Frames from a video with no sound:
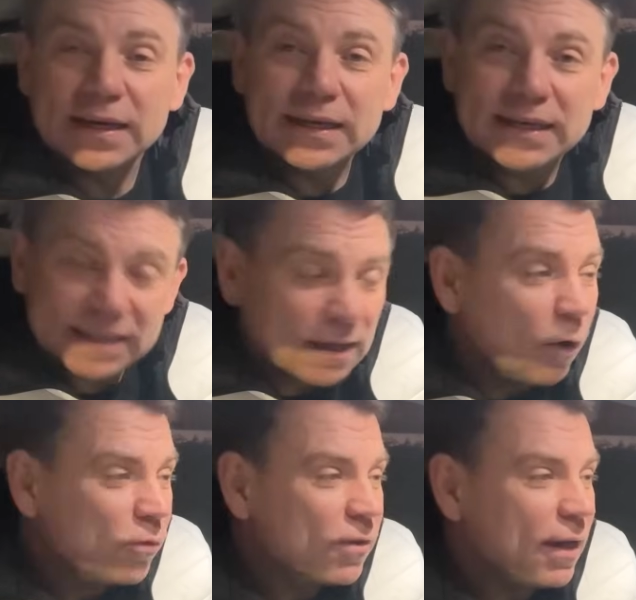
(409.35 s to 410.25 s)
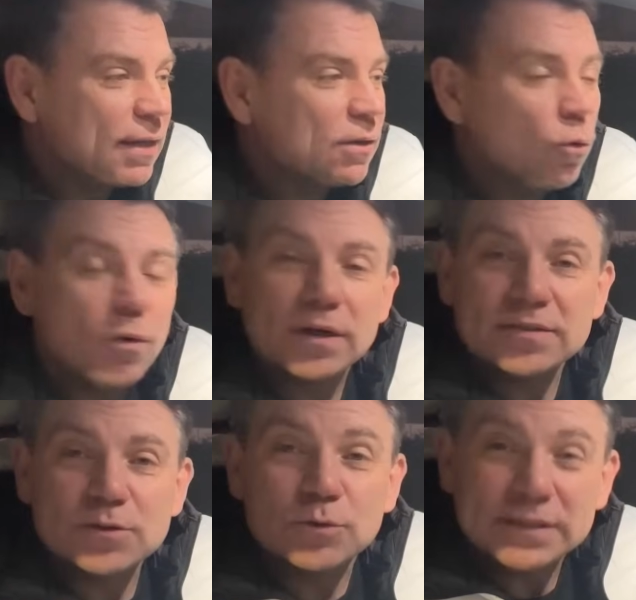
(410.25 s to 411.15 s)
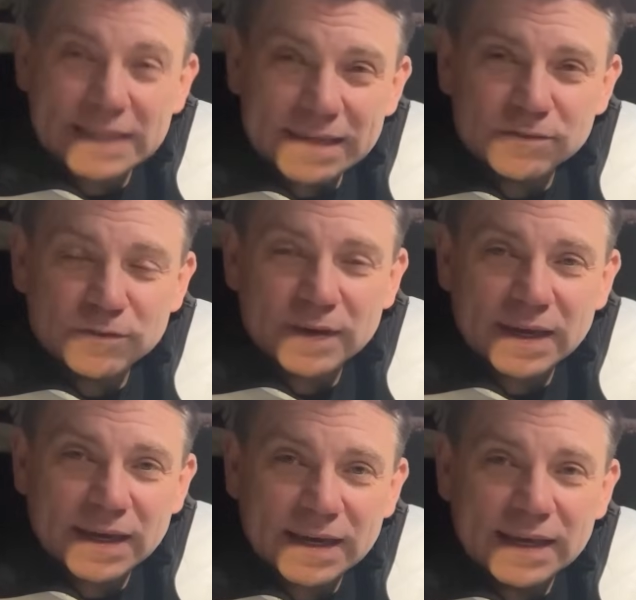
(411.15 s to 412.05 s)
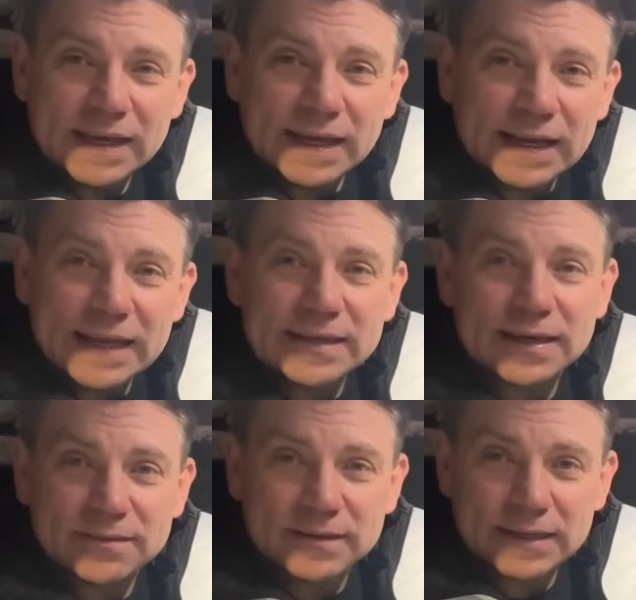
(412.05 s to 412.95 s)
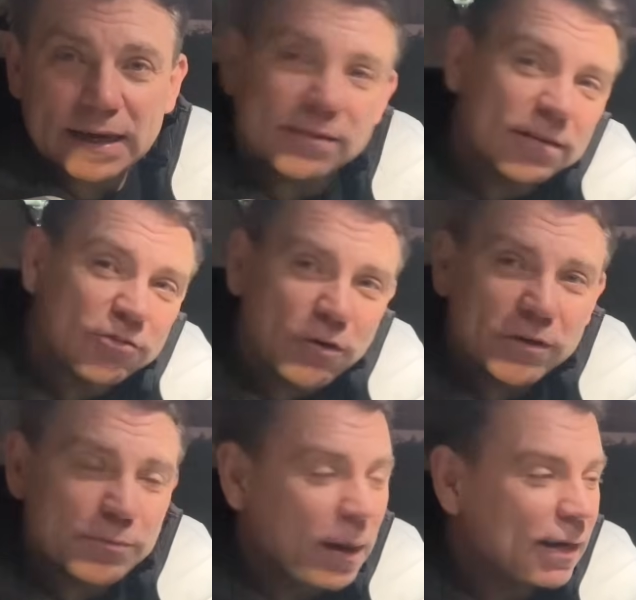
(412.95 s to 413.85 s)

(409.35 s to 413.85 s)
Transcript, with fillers: nicht ausreichend hoch ist und deswegen lädt er jetzt nicht ganz. Das schauen wir uns mal an.